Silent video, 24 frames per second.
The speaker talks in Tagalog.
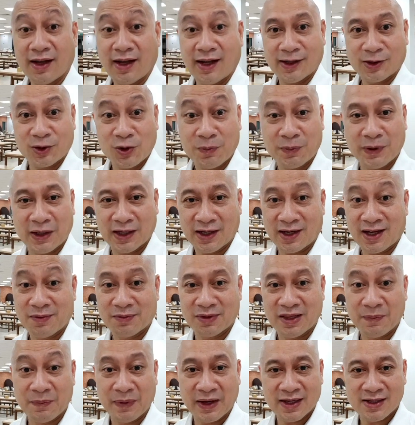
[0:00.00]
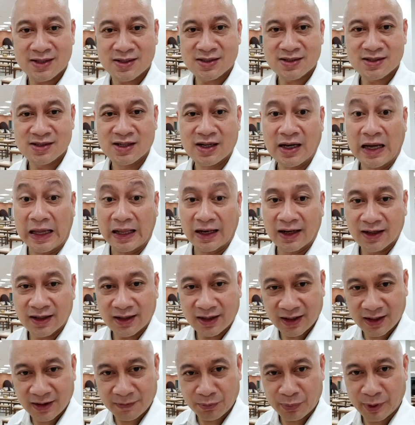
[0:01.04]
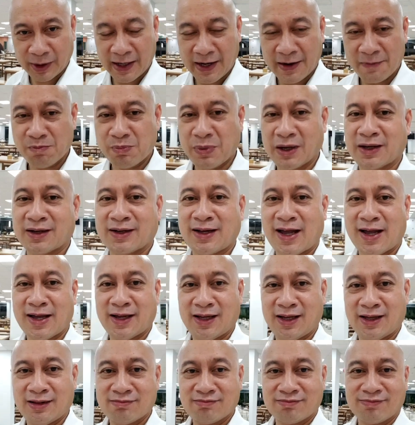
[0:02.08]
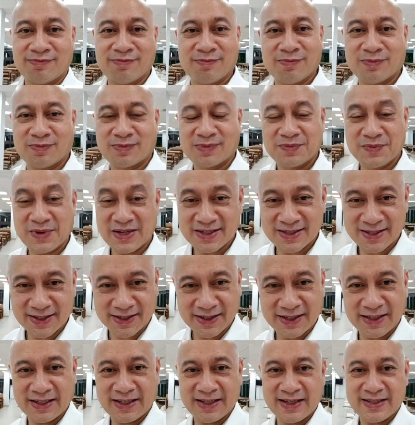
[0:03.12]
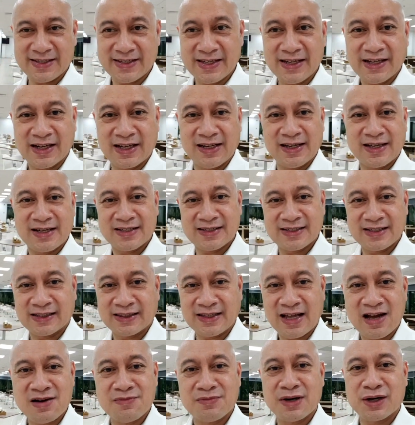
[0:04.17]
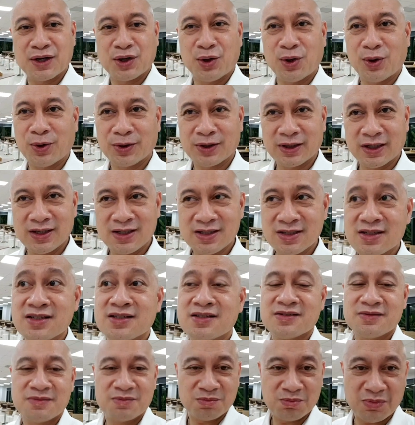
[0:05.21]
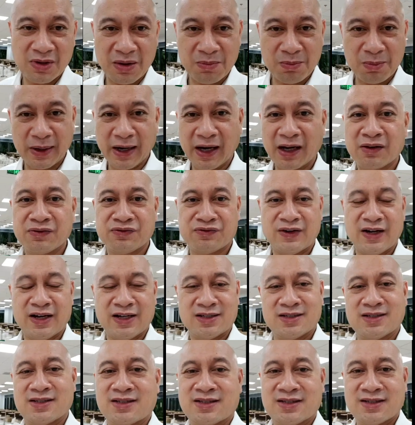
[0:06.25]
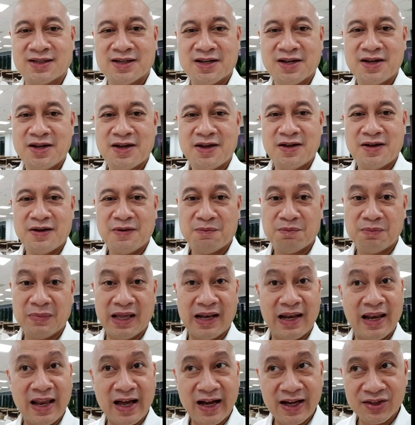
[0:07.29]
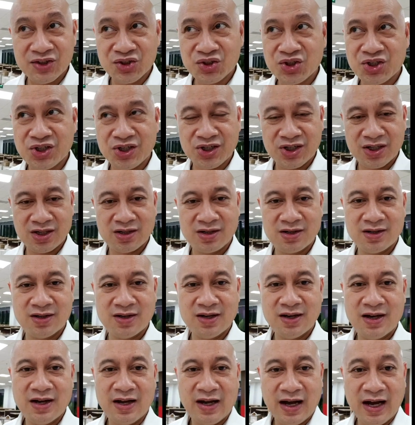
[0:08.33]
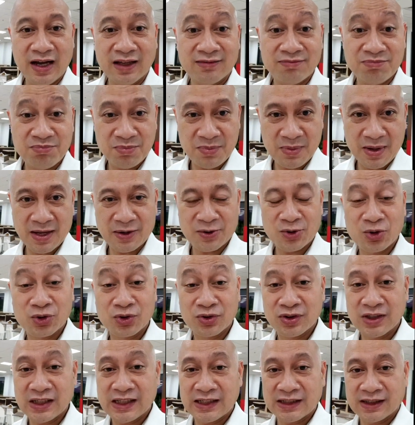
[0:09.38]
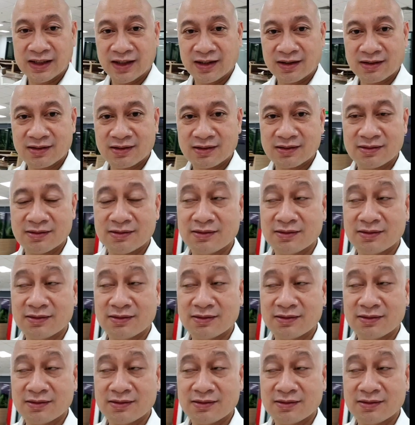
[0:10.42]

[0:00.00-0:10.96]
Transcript: ito pinaka the best. Libre ang pagkain. Basta gigising ka lang sa tamang oras. May breakfast, may lunch, at merong dinner.